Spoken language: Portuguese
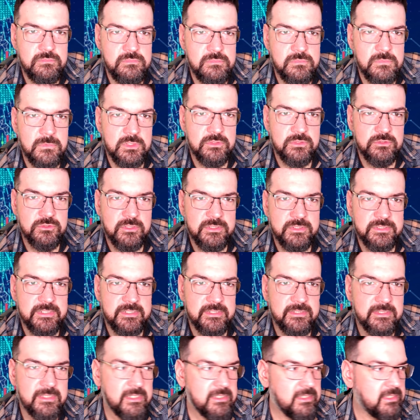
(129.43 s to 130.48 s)
Só
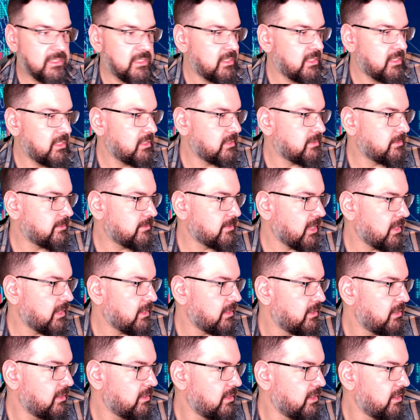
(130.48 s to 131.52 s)
acertar aqui, tá.
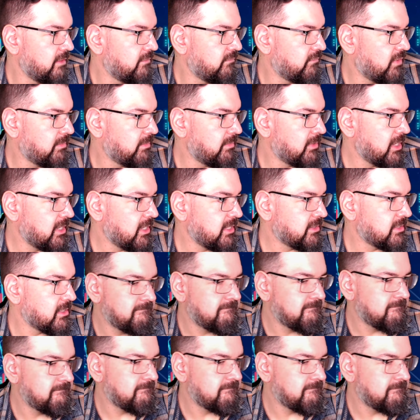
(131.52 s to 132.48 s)
Vamos lá então